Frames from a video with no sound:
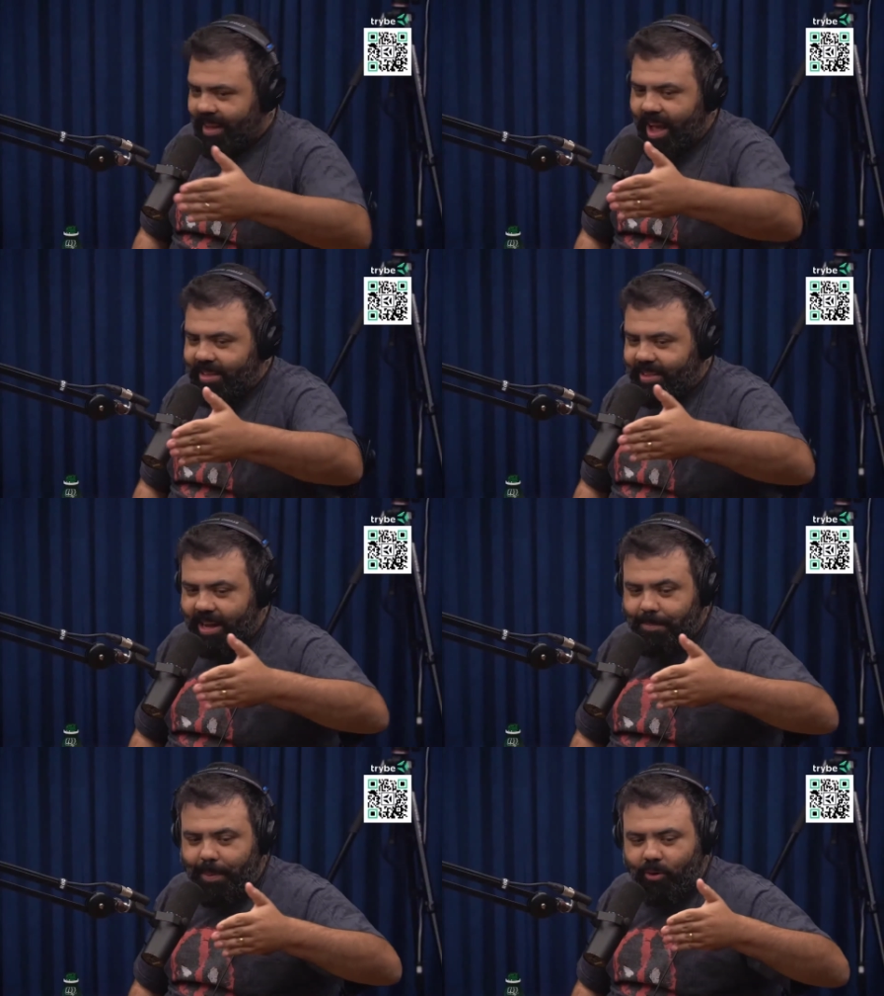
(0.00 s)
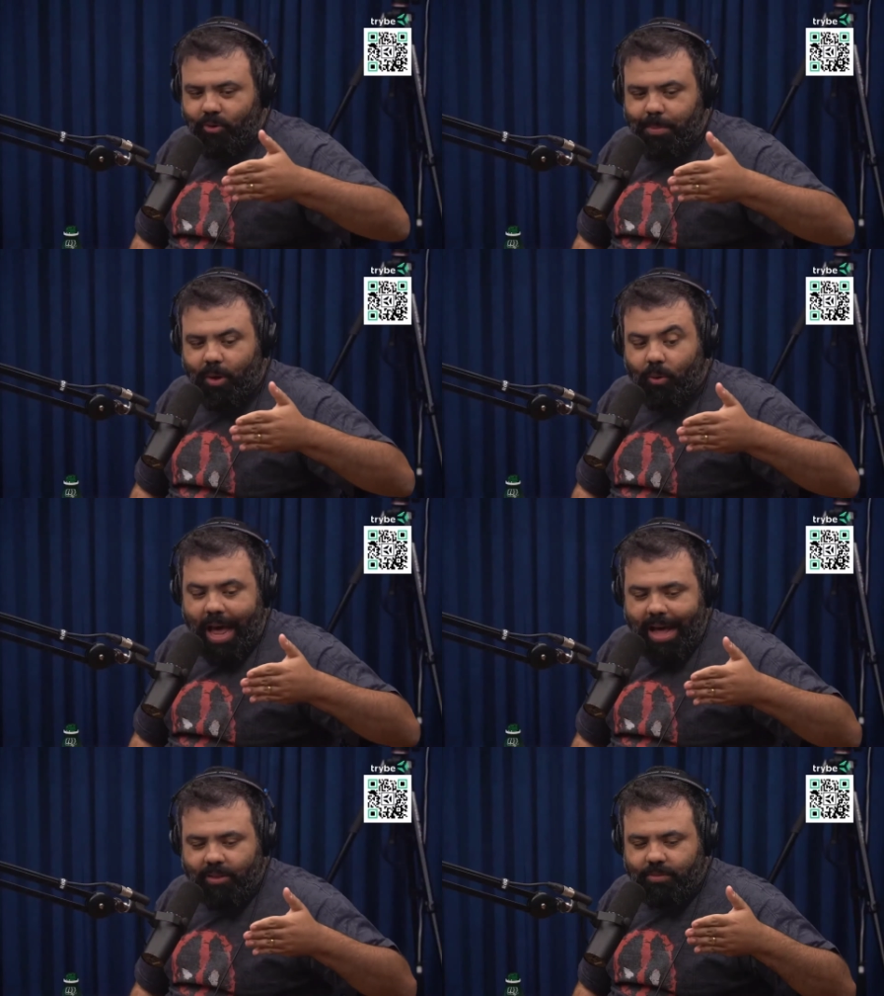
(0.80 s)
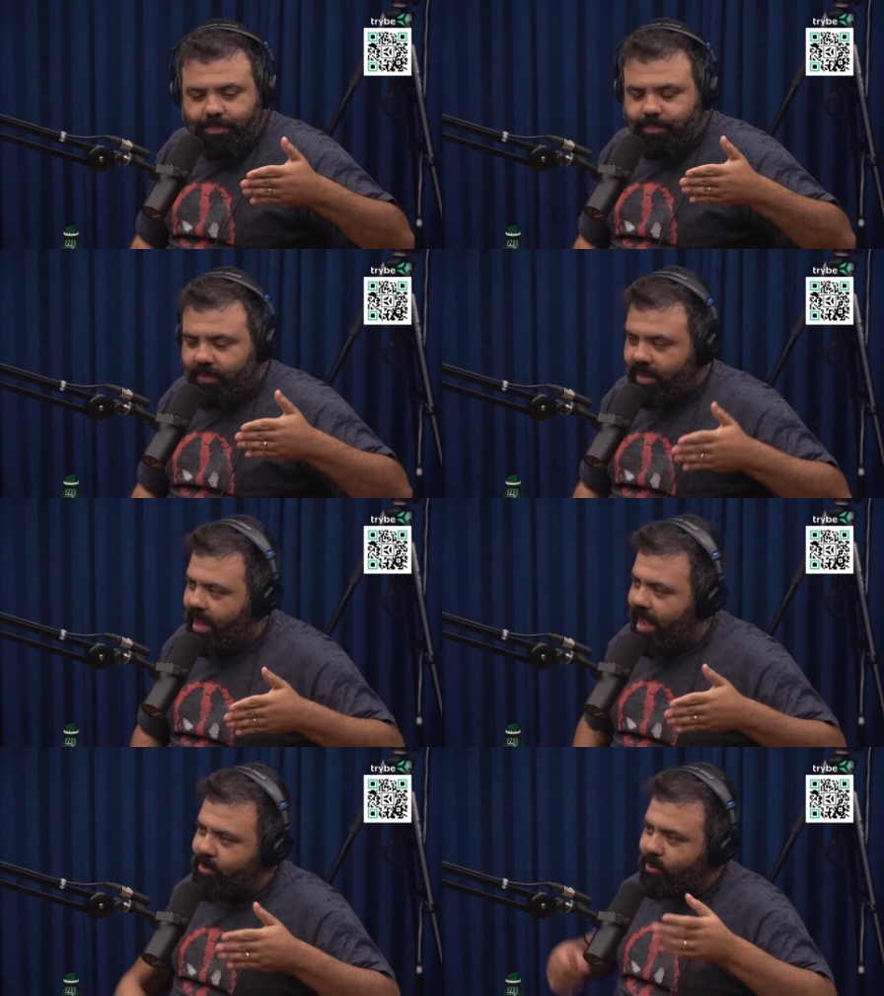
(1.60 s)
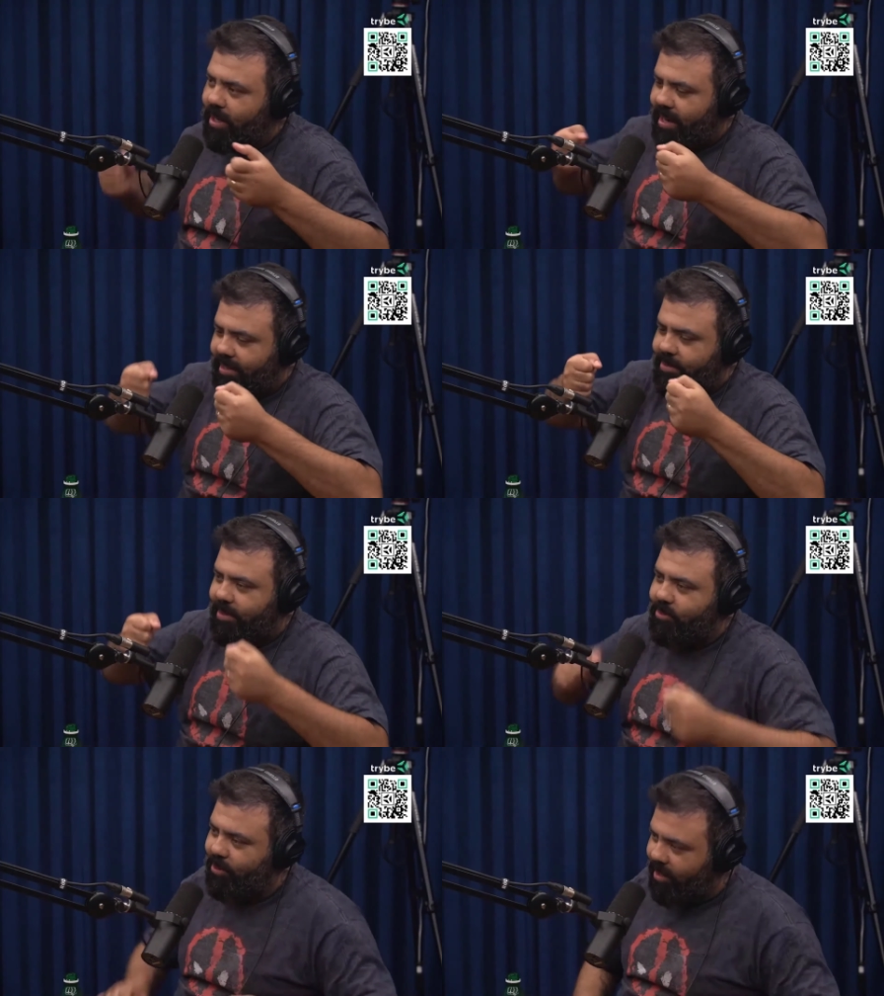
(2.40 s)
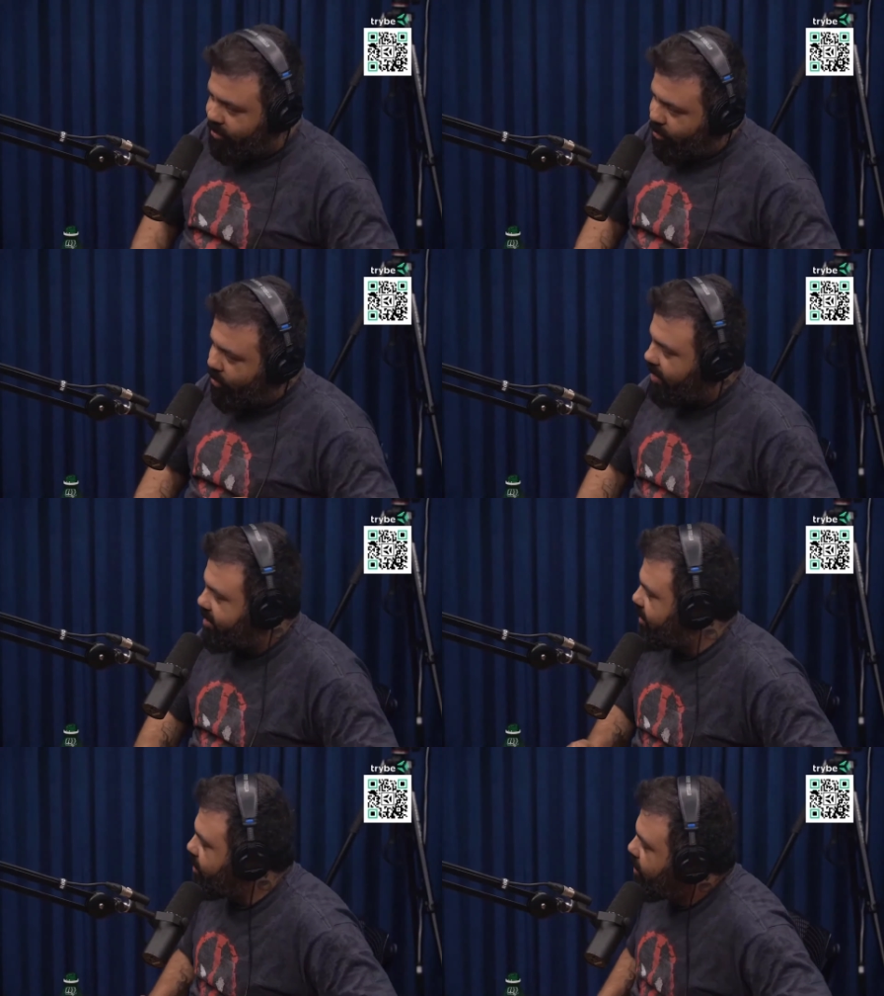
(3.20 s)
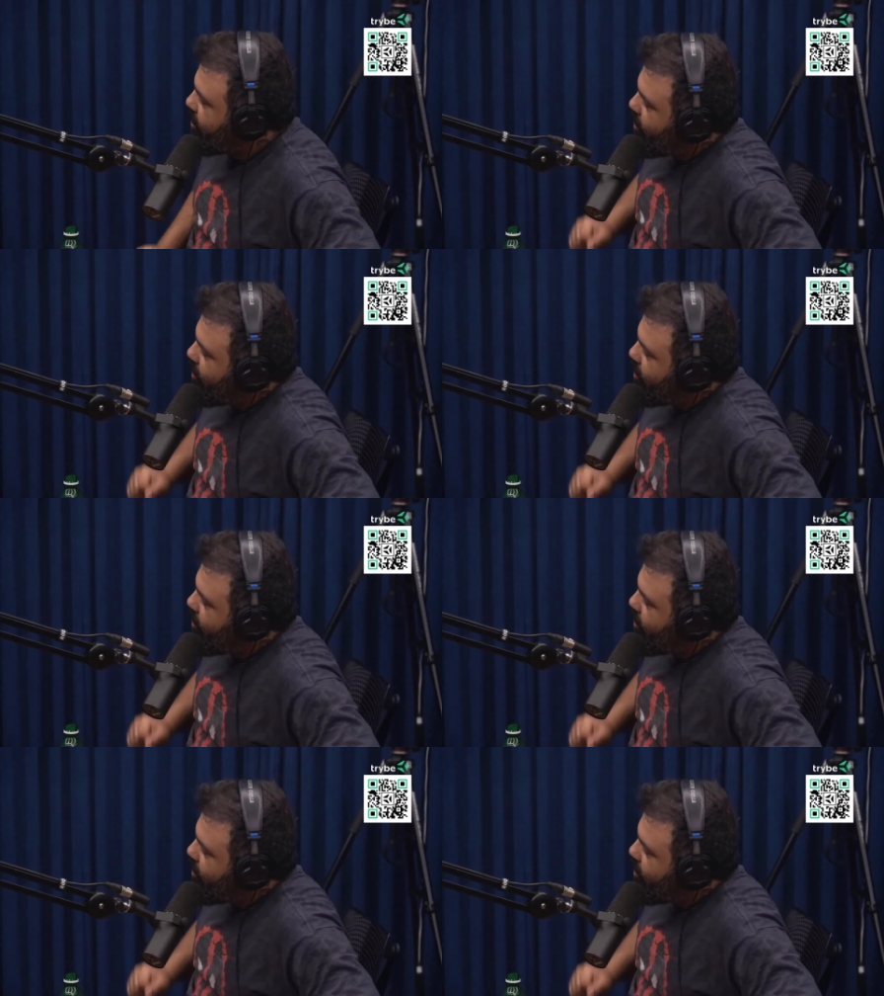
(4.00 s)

Aí tá, ele parou do meu lado. Aí o cara que tava no volante olhou que assim...